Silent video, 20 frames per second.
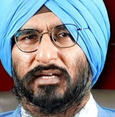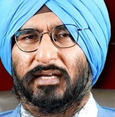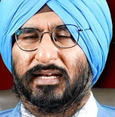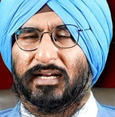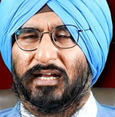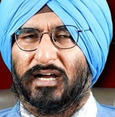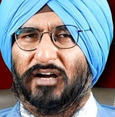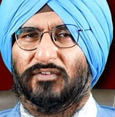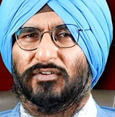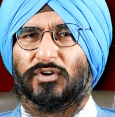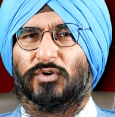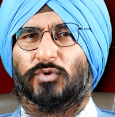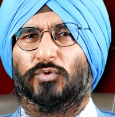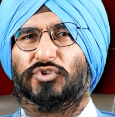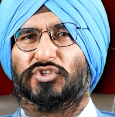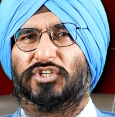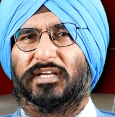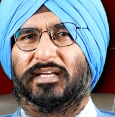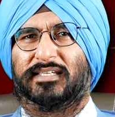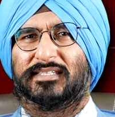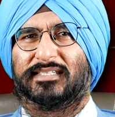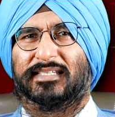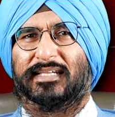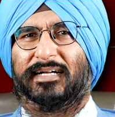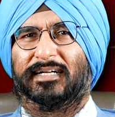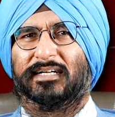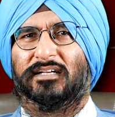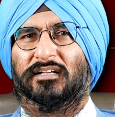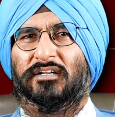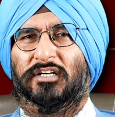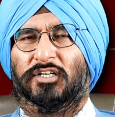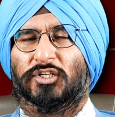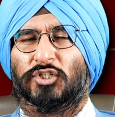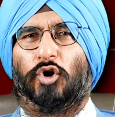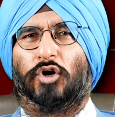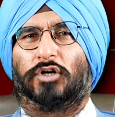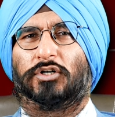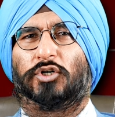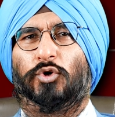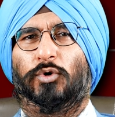इन आवर कोचिंग इज दैट
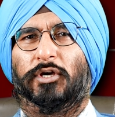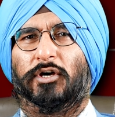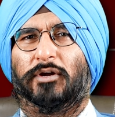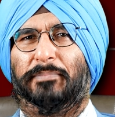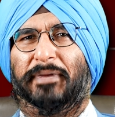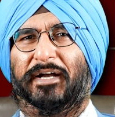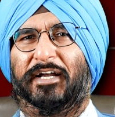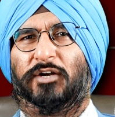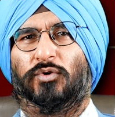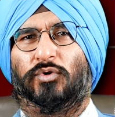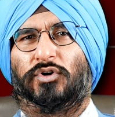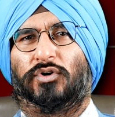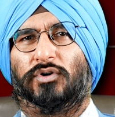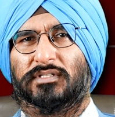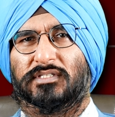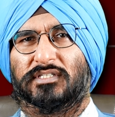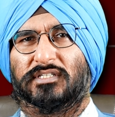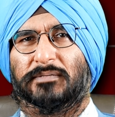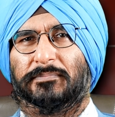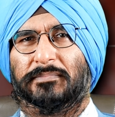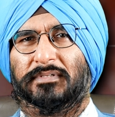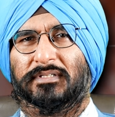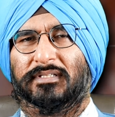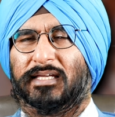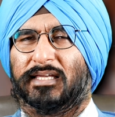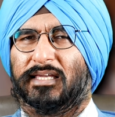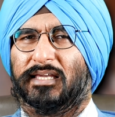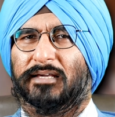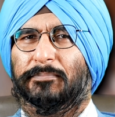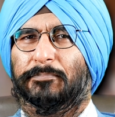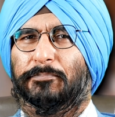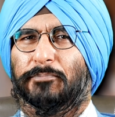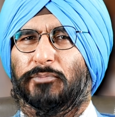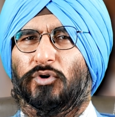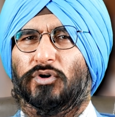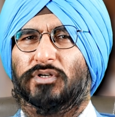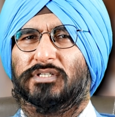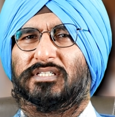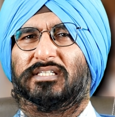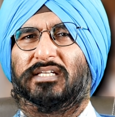टॉक टू योर मेंटोर वंस देखिए
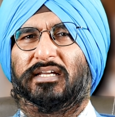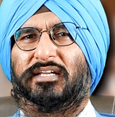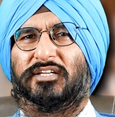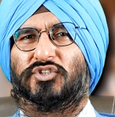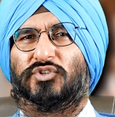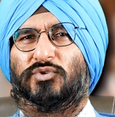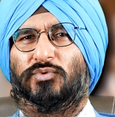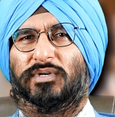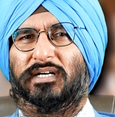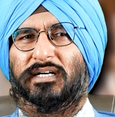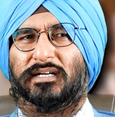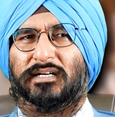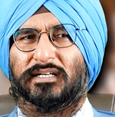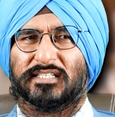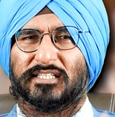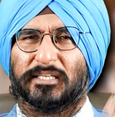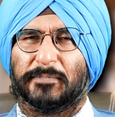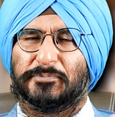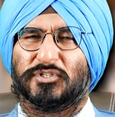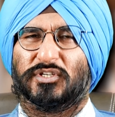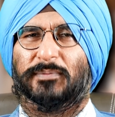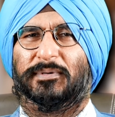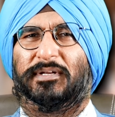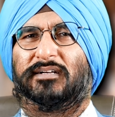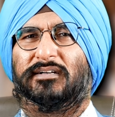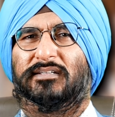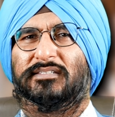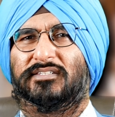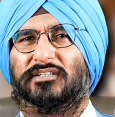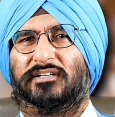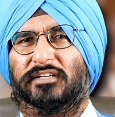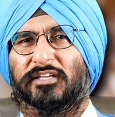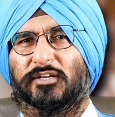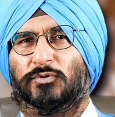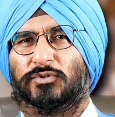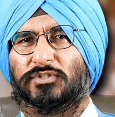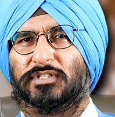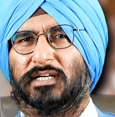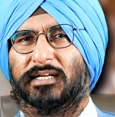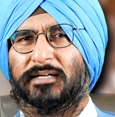बहुत सारे स्टूडेंट का सबसे बड़ा कंसर्न ये
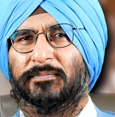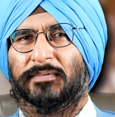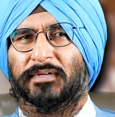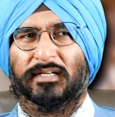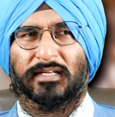होता है